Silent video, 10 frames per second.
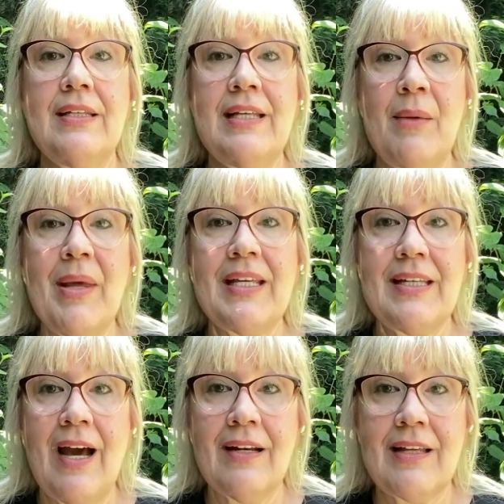yemek
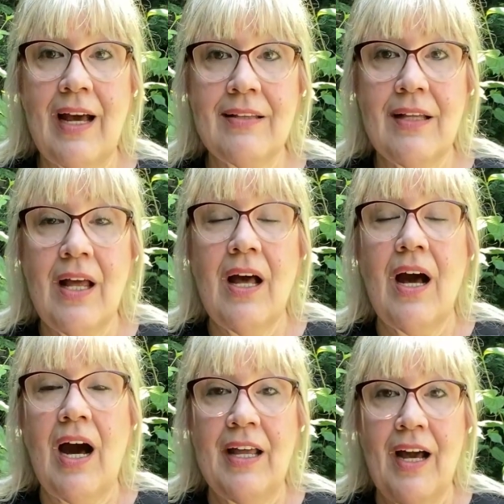yerken
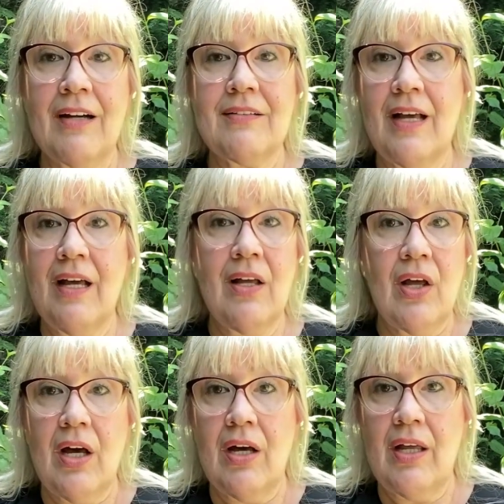ayakta
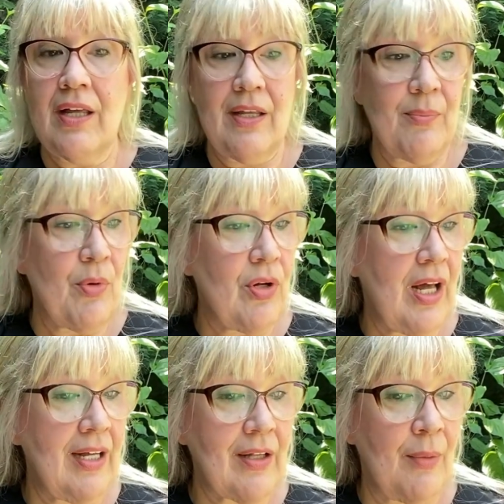e,
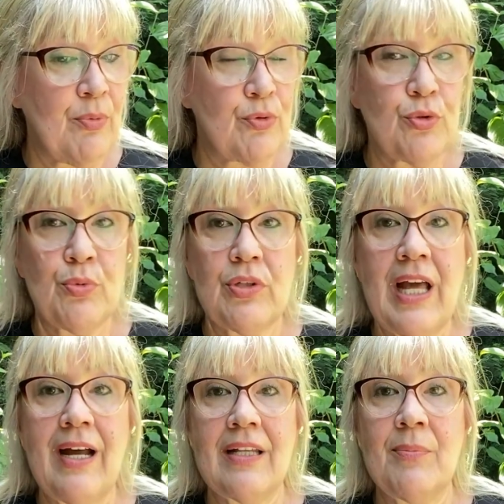böyle abur cubur
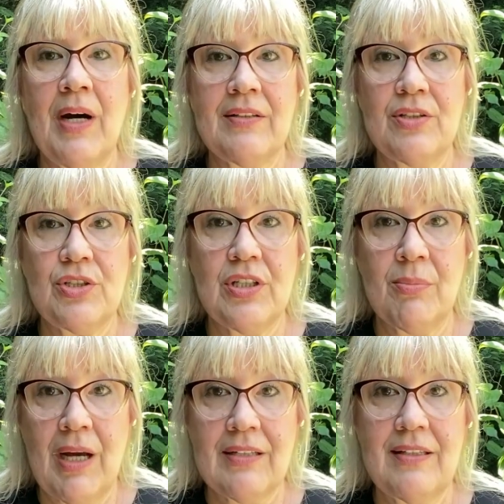yer gibi
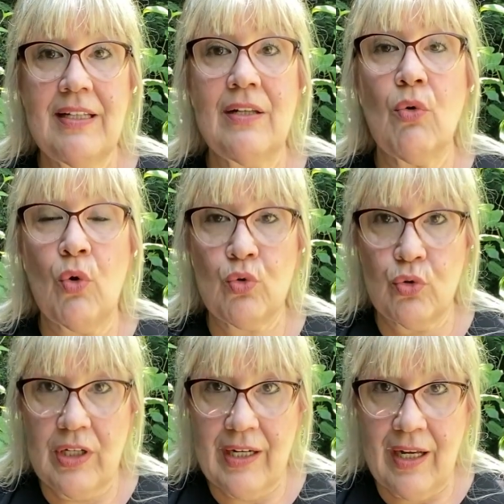atıştırmak değil,
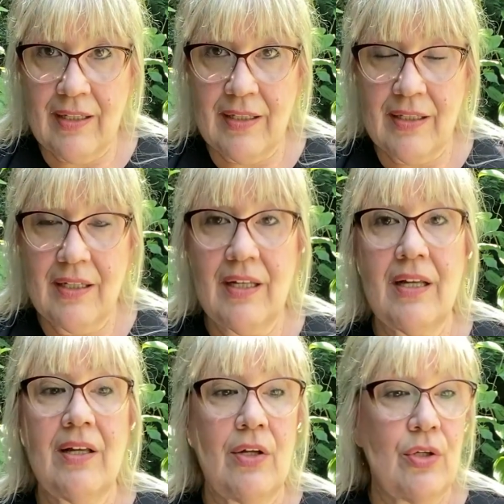oturarak
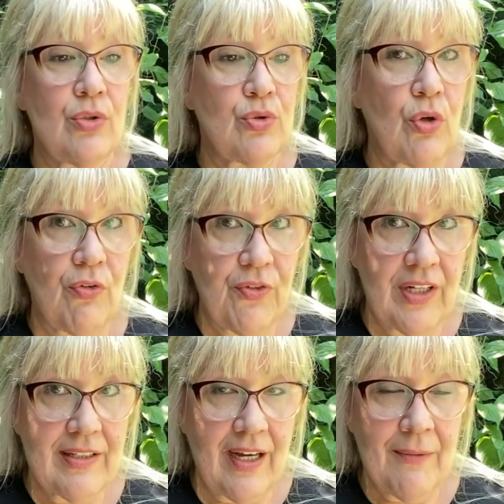
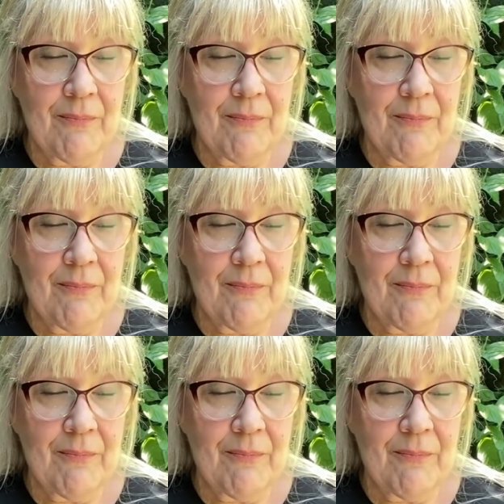sofrada